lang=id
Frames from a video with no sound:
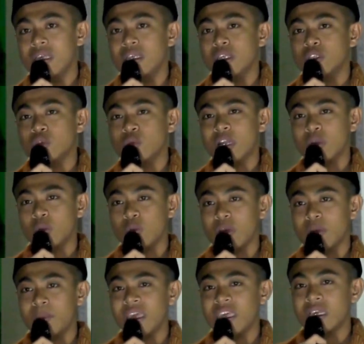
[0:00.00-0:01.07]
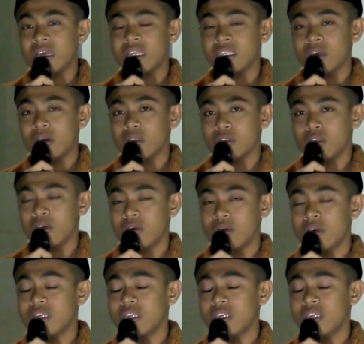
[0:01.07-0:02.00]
suatu kebaikan ya Allah